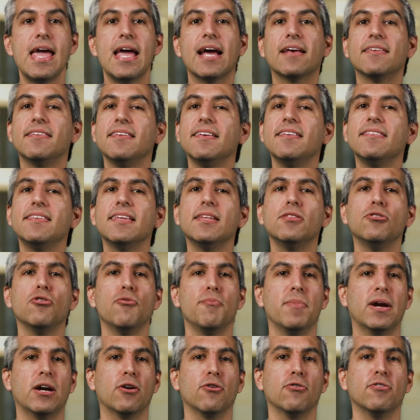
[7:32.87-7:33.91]
Existen
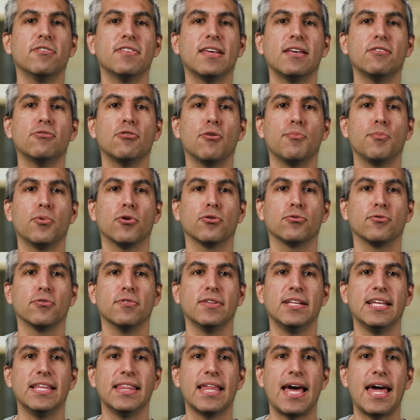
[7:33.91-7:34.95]
numerosas
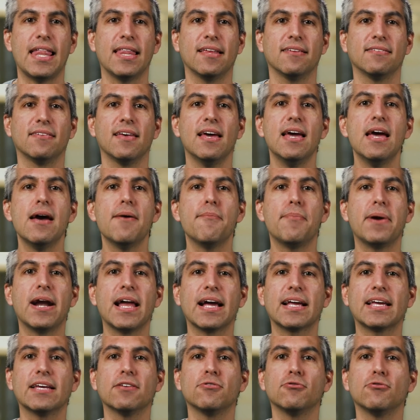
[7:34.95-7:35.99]
oportunidades
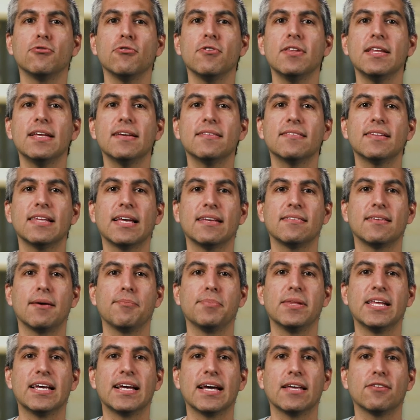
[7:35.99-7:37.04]
para que estudies las
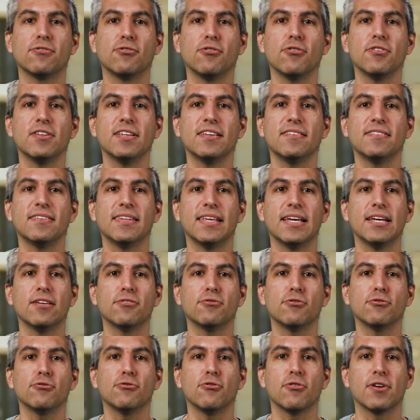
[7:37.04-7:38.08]
aplicaciones de
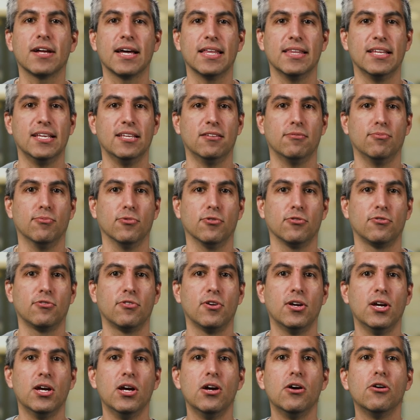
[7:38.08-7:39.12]
estos organismos,
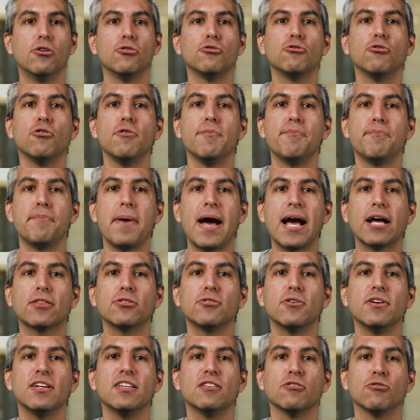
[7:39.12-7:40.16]
su
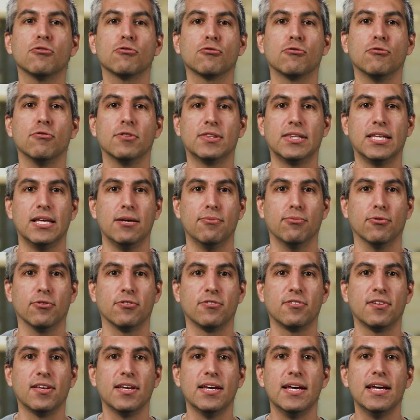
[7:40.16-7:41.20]
impacto en los
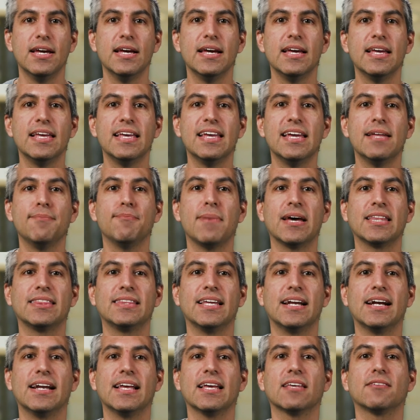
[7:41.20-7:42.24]
cultivos y en
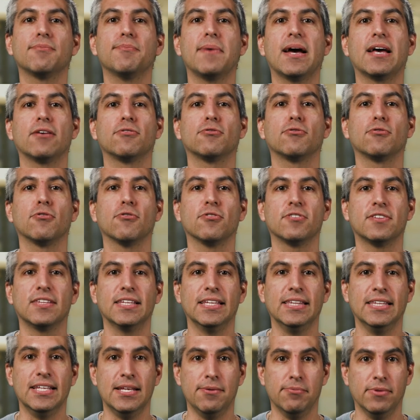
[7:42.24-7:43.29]
materias más
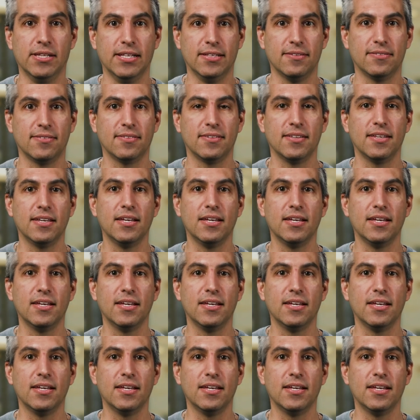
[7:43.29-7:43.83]
sostenibles.